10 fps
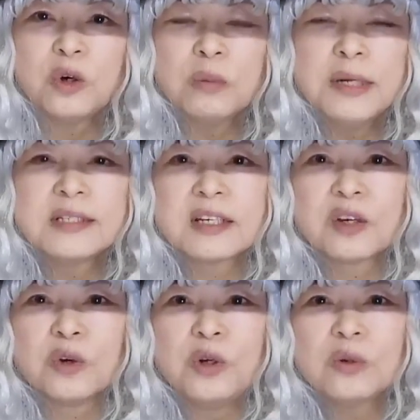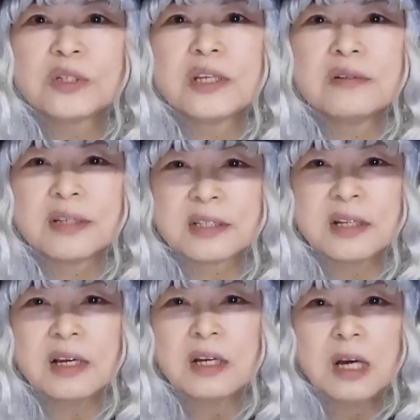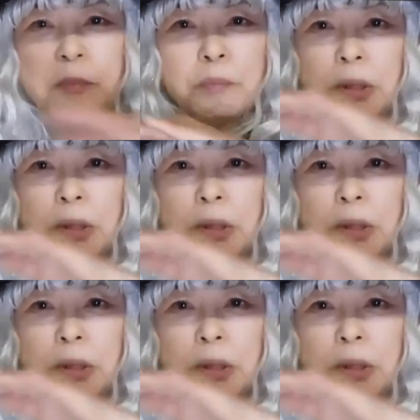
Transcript: 表面積を広くしてるんですね